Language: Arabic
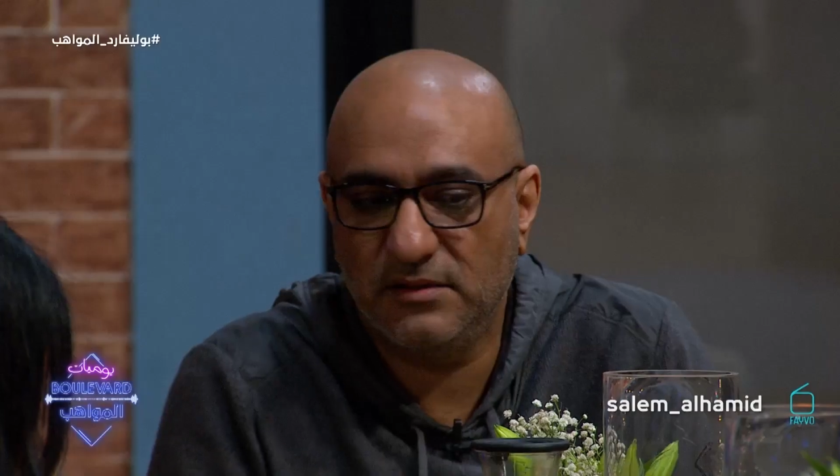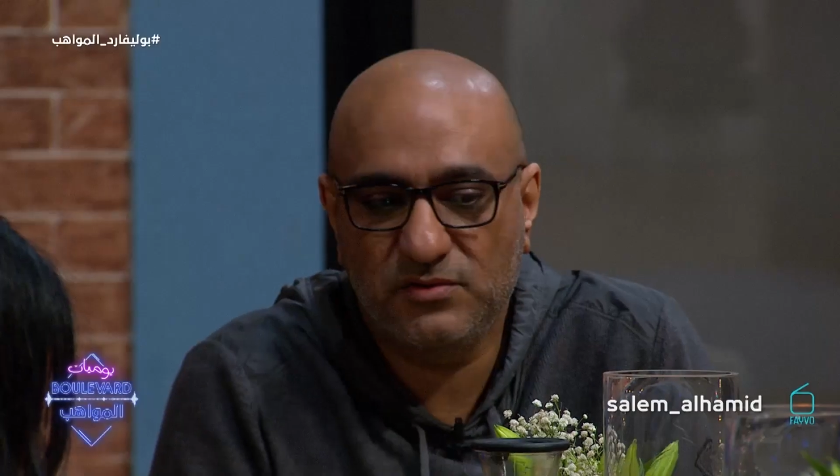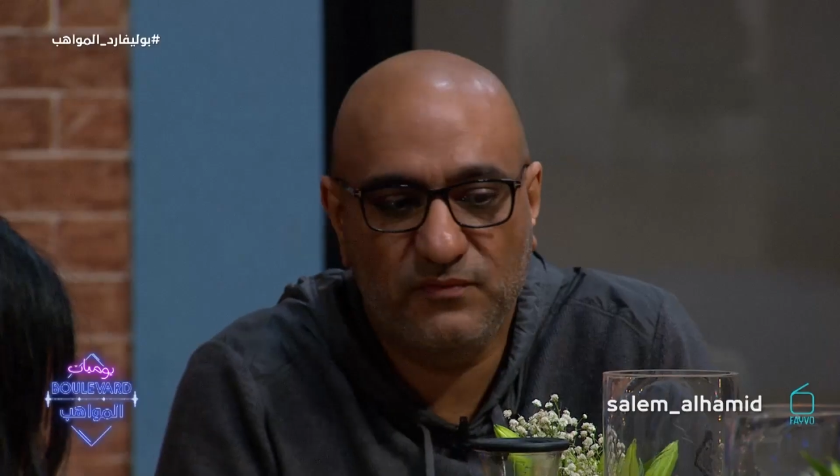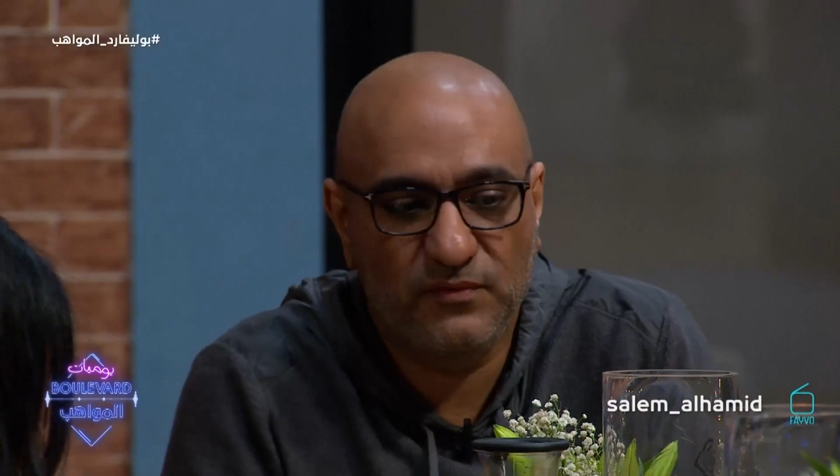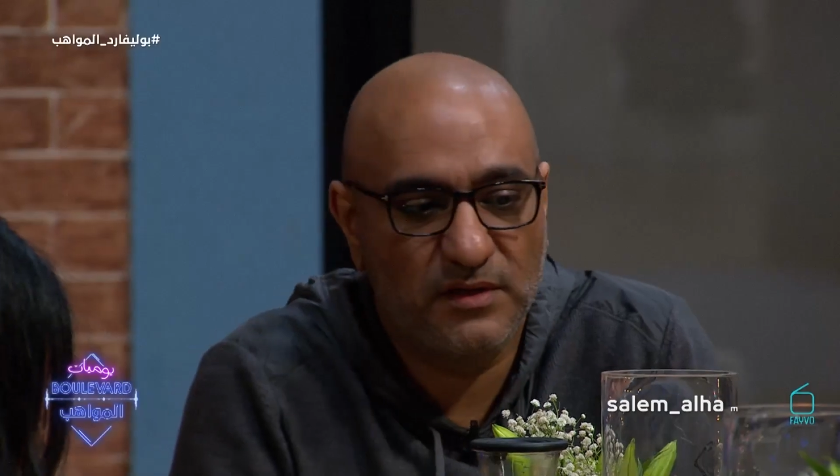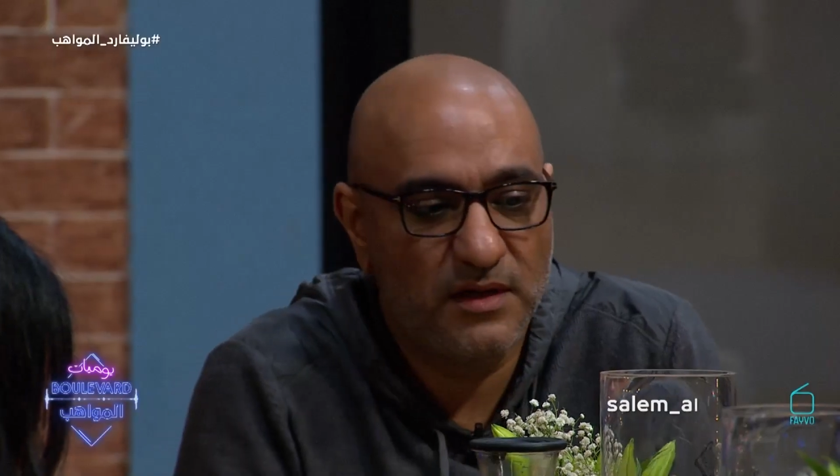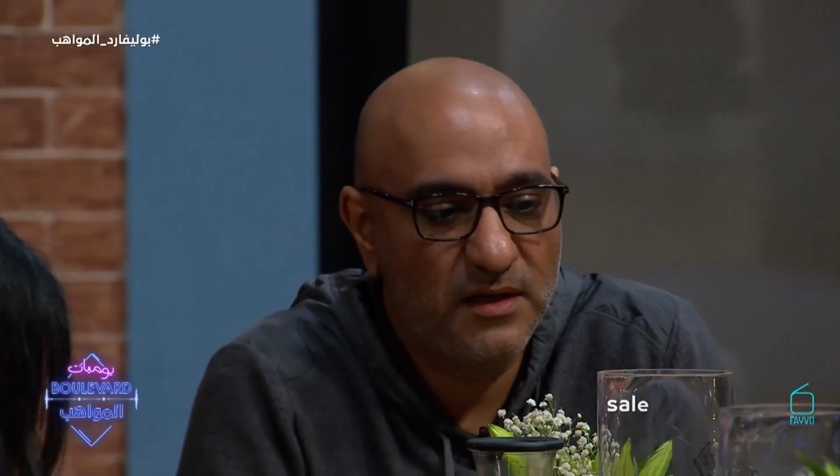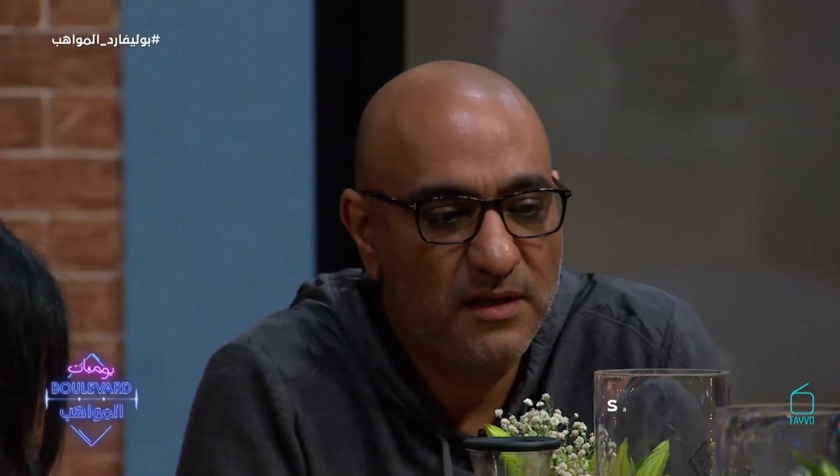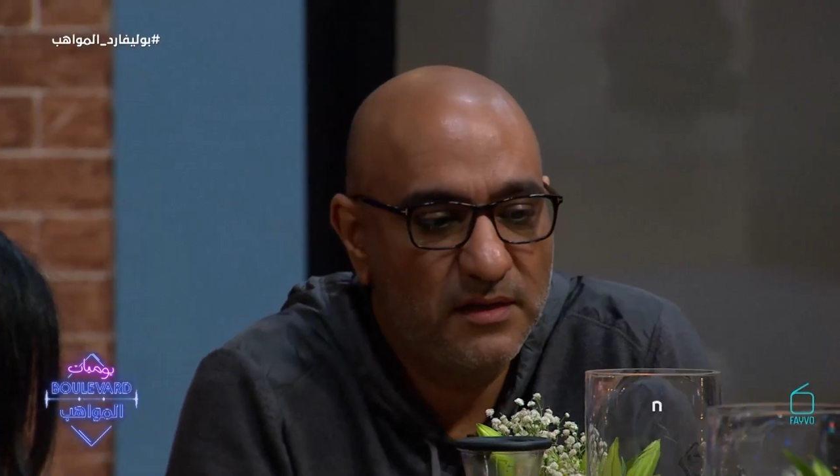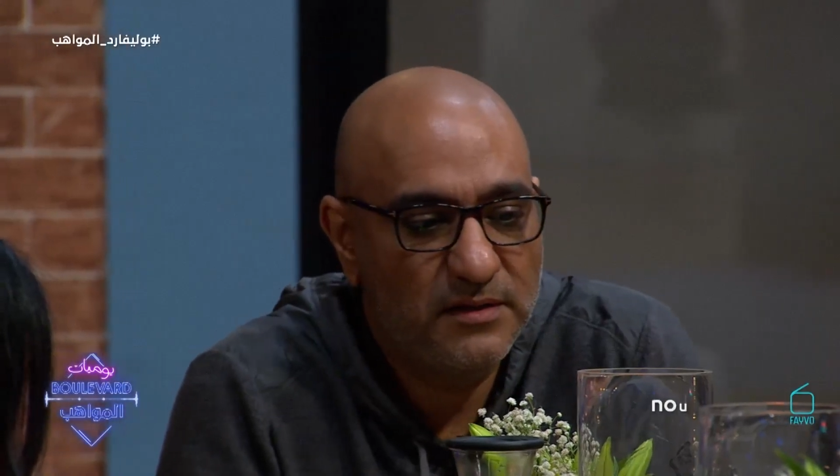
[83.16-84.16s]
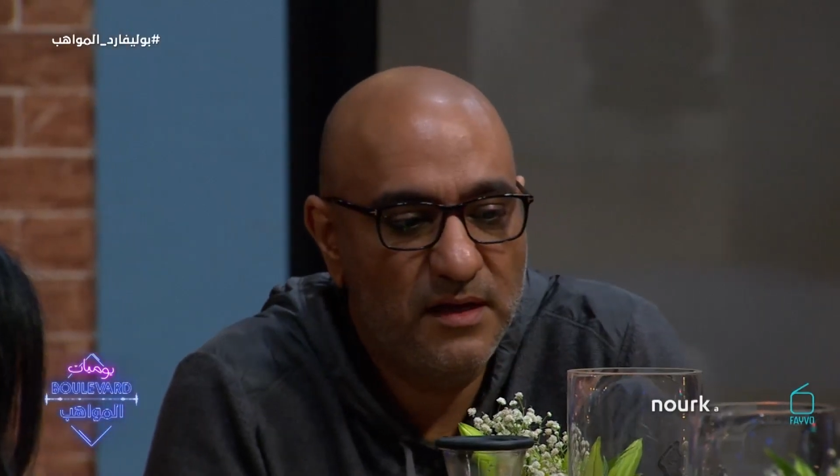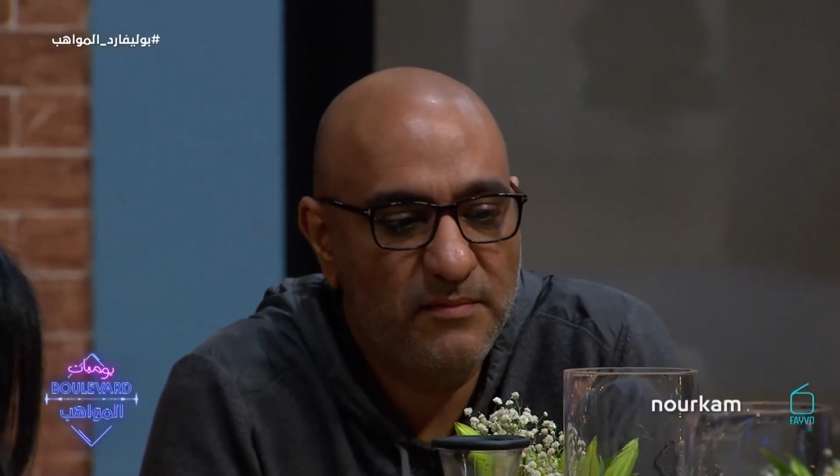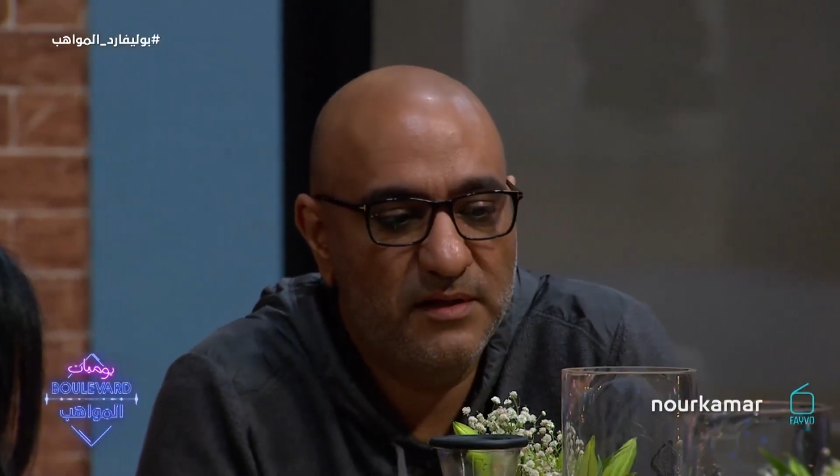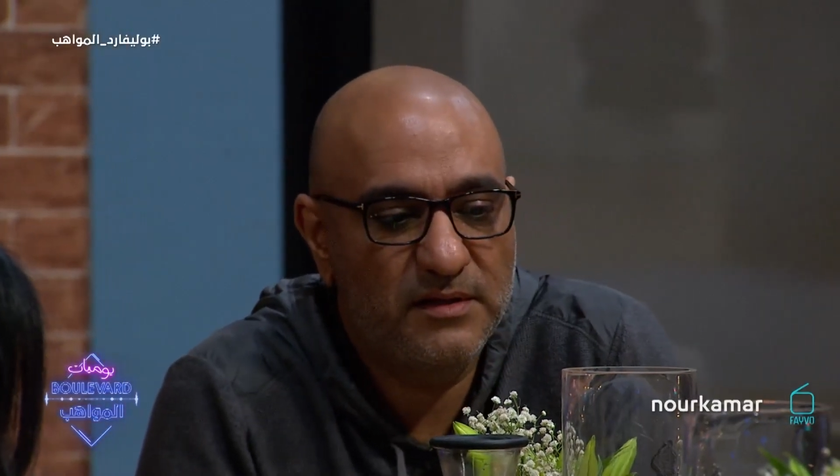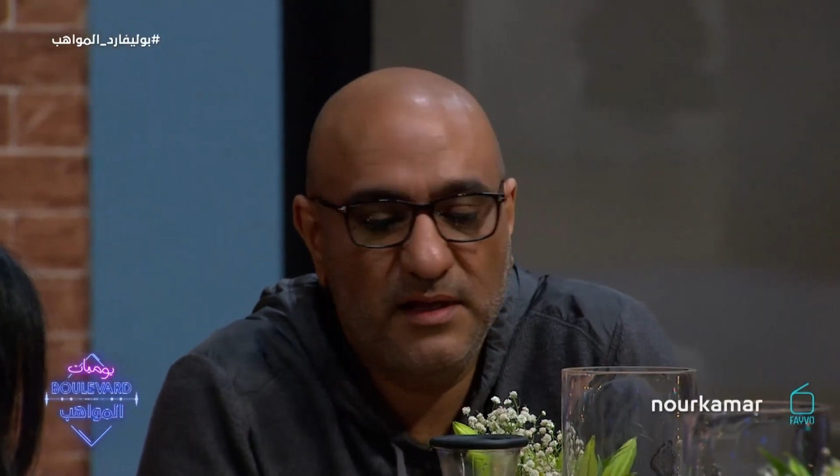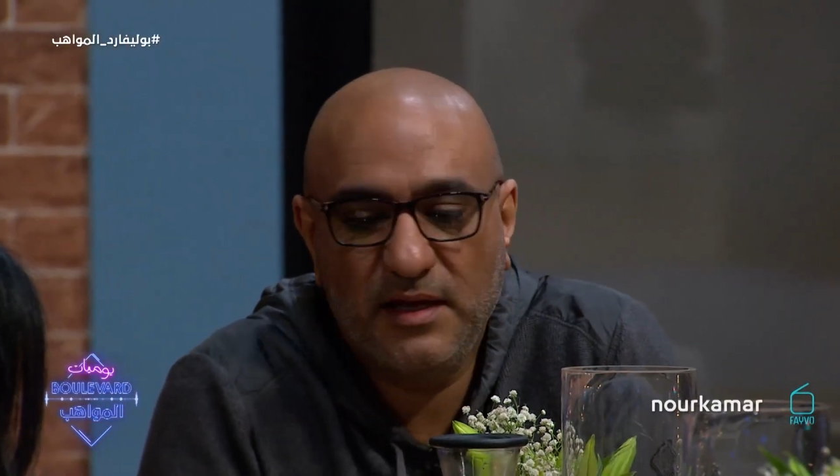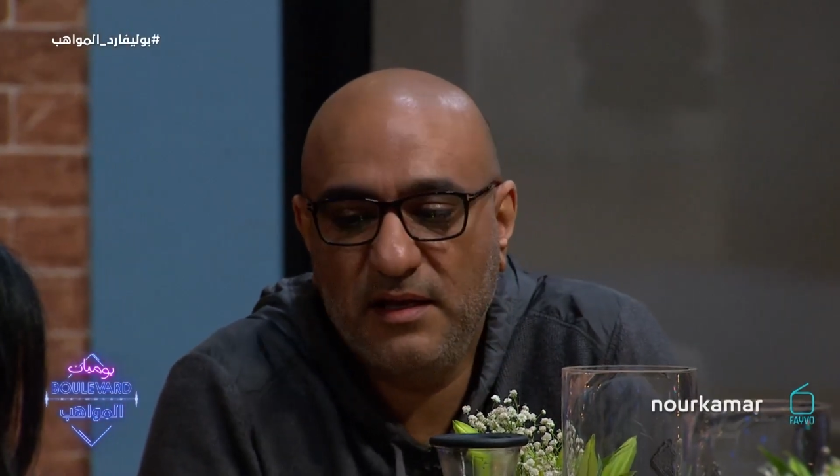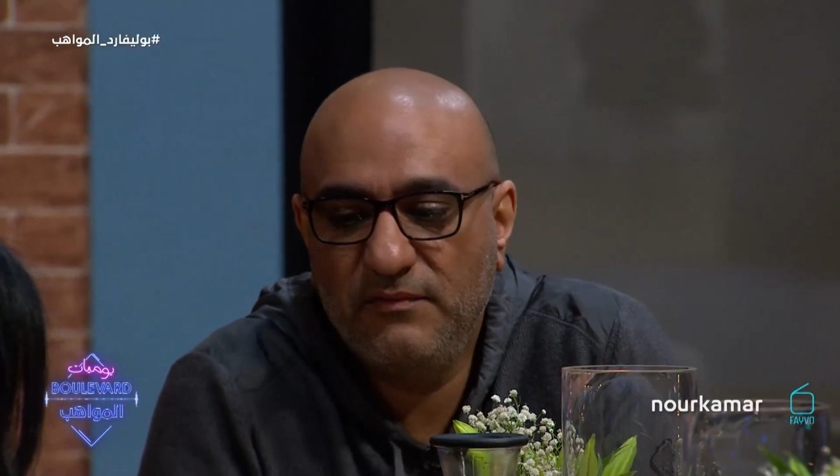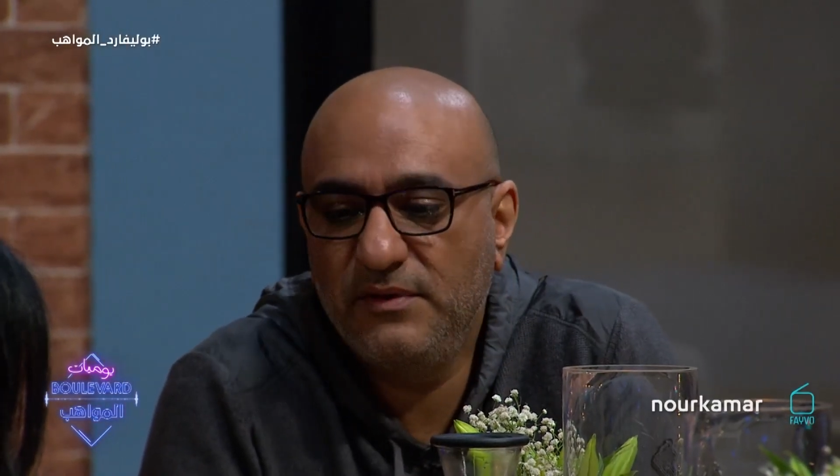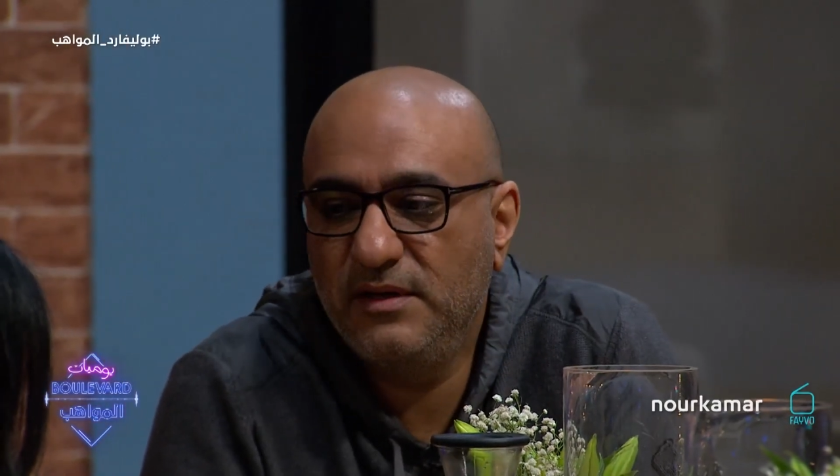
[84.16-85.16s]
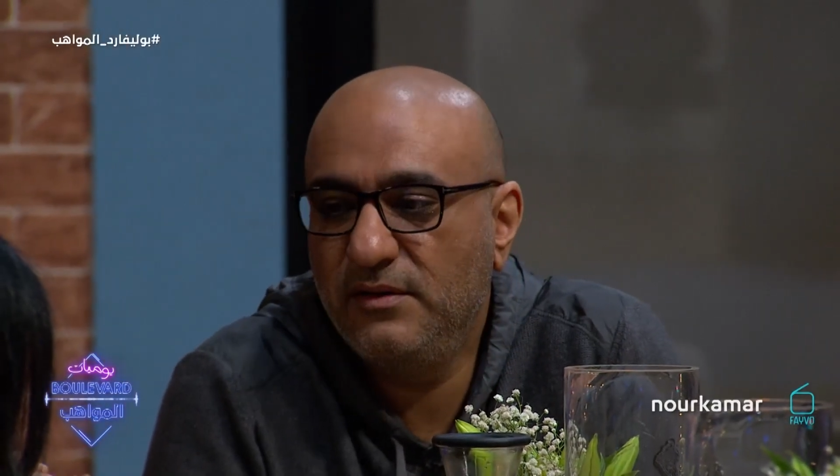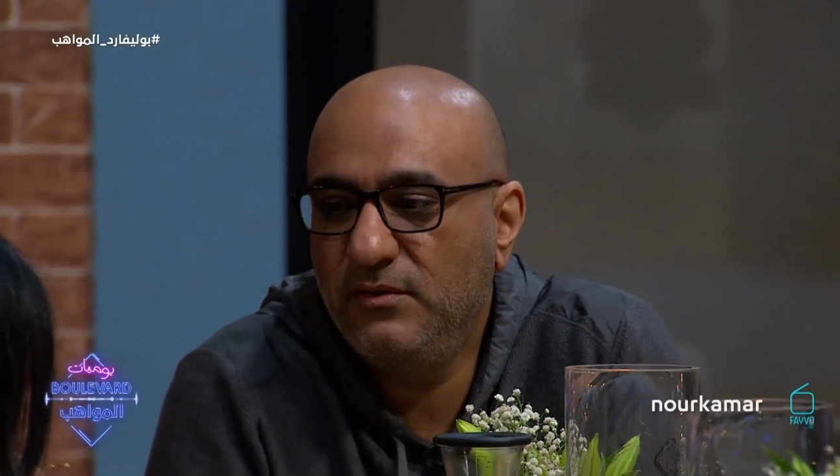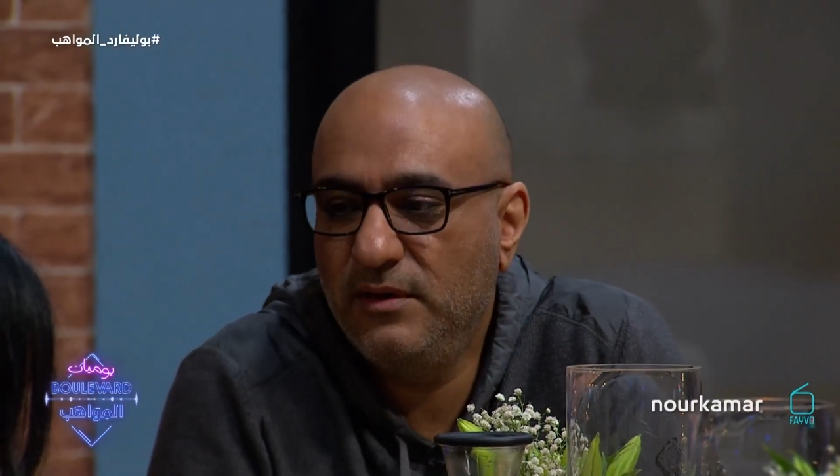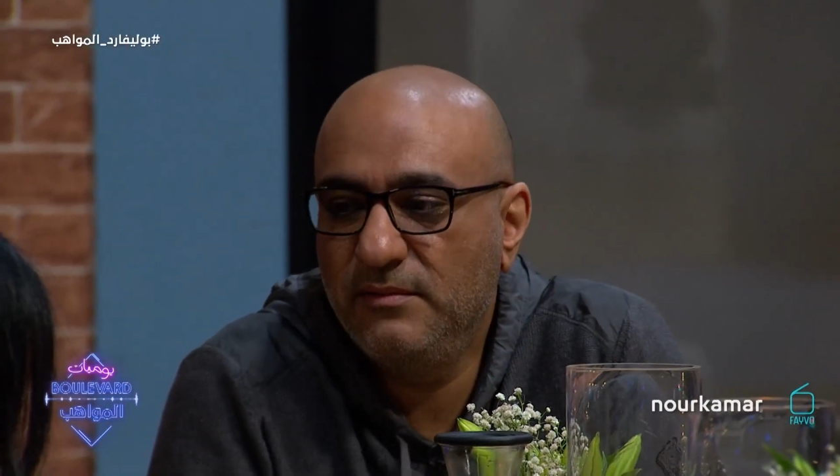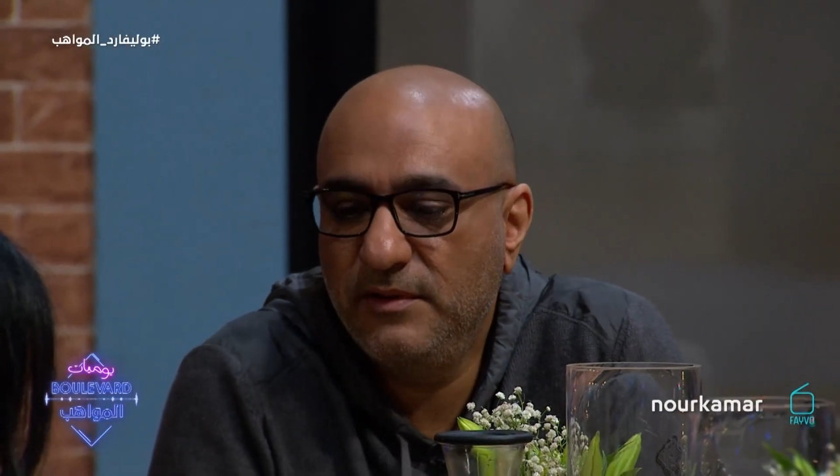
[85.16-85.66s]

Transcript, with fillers: اذا تشوفون دائما اتدخل فيها نوعا